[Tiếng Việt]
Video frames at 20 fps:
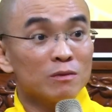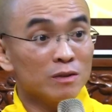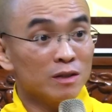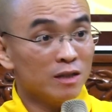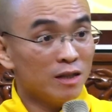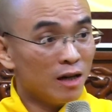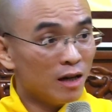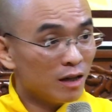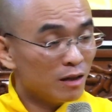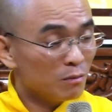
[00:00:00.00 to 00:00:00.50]

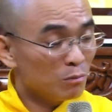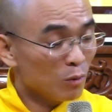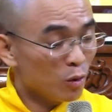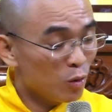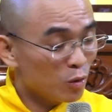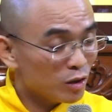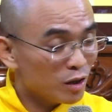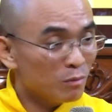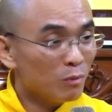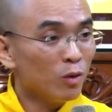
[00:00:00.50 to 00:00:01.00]
giận,
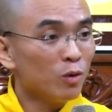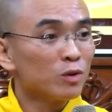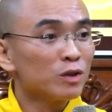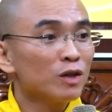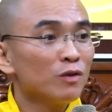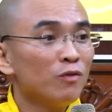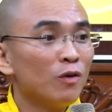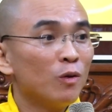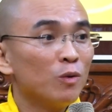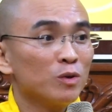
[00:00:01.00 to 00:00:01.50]
buồn thì buồn
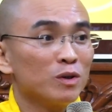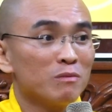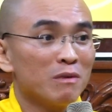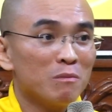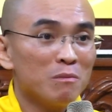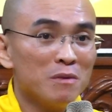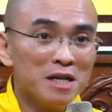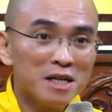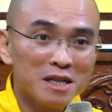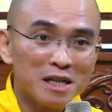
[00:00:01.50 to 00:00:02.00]
sư phụ, nhưng mà
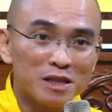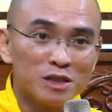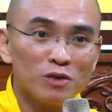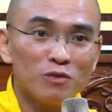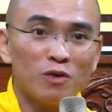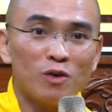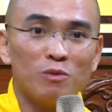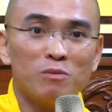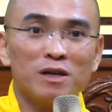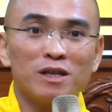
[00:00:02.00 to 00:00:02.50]
biết là sư
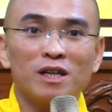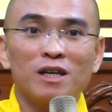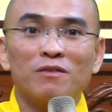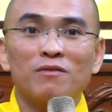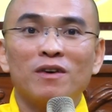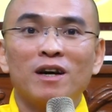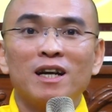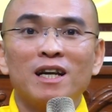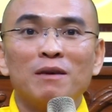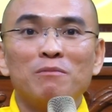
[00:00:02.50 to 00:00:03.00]
phụ mình tuyệt
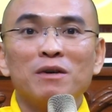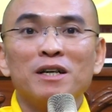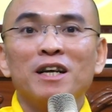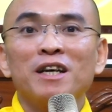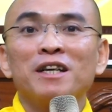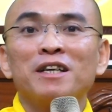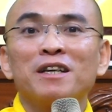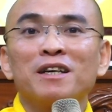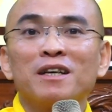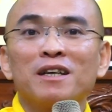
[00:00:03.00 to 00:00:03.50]
vời lắm mới
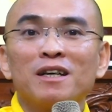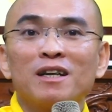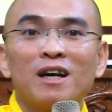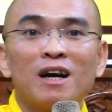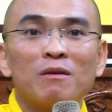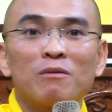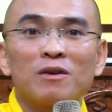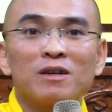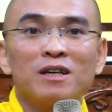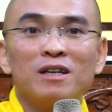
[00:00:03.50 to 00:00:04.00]
đi,
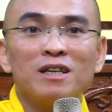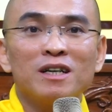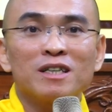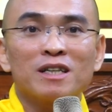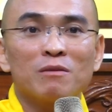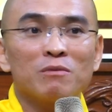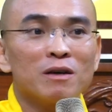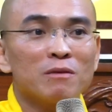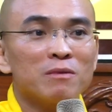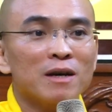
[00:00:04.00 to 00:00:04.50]
không có đứng ở
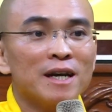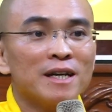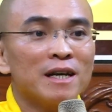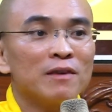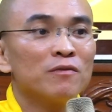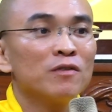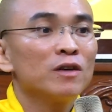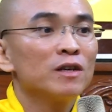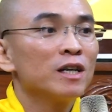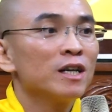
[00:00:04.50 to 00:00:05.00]
trong gốc cây này.
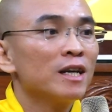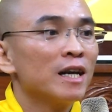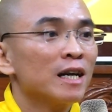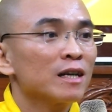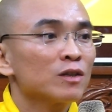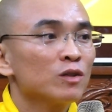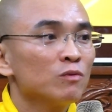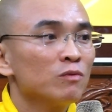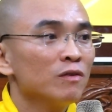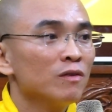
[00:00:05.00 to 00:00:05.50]
Vừa đi ra một
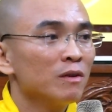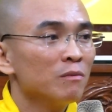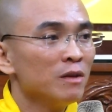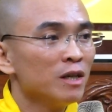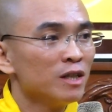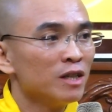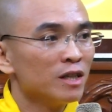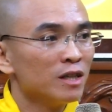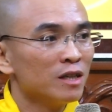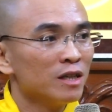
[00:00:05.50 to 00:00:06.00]
chút, quý vị
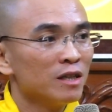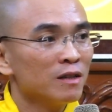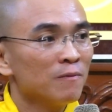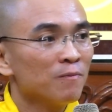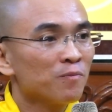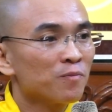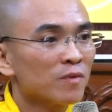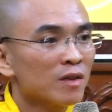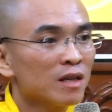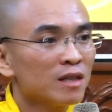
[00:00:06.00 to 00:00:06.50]
biết chuyện gì,
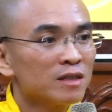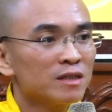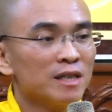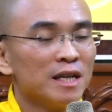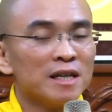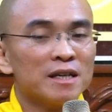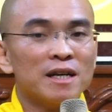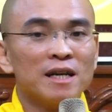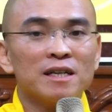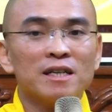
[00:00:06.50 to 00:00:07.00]

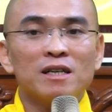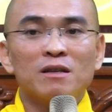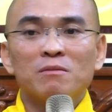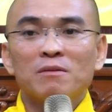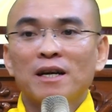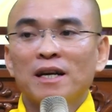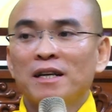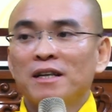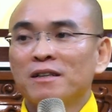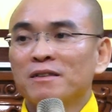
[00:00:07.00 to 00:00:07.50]
sét đánh cái gốc
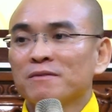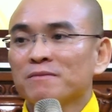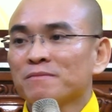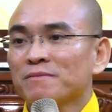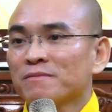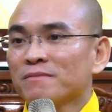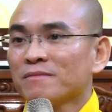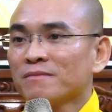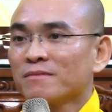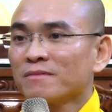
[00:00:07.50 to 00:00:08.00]
cây đó,
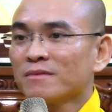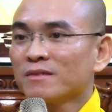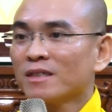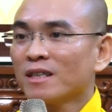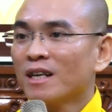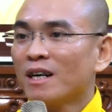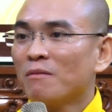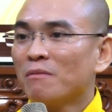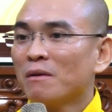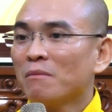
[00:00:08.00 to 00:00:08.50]

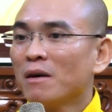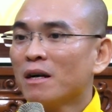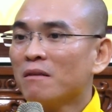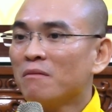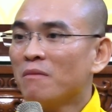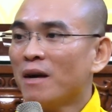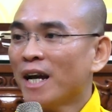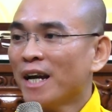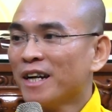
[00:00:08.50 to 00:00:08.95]
không là mất mạng